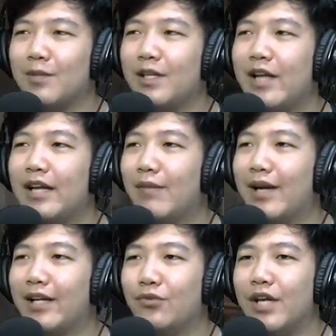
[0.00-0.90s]
sebenarnya dari
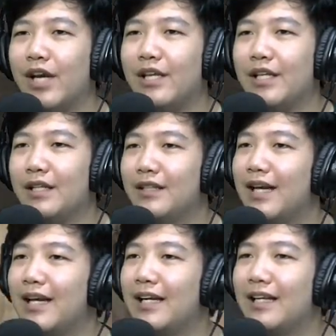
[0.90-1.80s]
kemarin juga ya ini
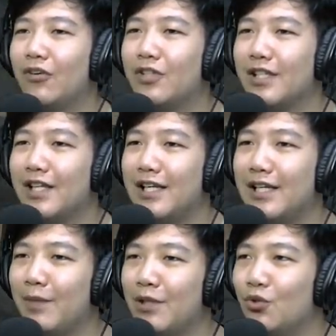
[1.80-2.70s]
entah kan kalau
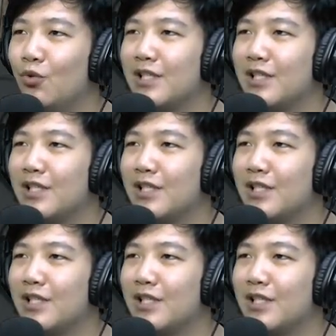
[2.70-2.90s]
kalian lihat baju